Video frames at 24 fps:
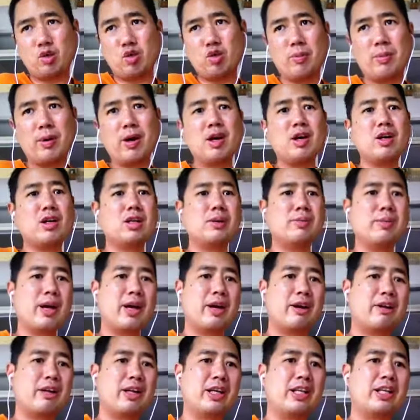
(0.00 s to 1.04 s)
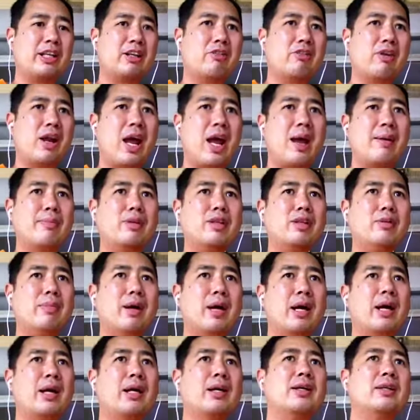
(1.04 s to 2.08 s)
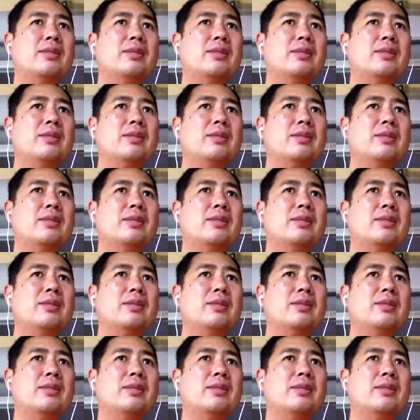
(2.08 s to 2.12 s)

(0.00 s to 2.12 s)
Uber ขึ้นมาคิด Grab ขึ้นมา